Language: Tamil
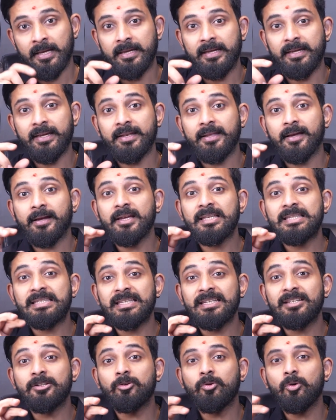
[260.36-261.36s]
இங்கே நாங்கள்
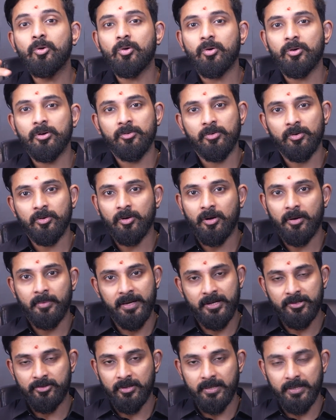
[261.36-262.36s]
சிட்கோ கொண்டு வரோம்
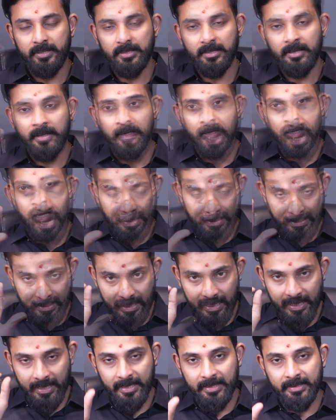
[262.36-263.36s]
அப்படின்னு சொல்லிட்டு
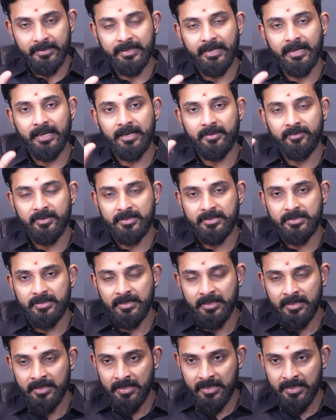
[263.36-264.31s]
அதே செங்கலை வச்சு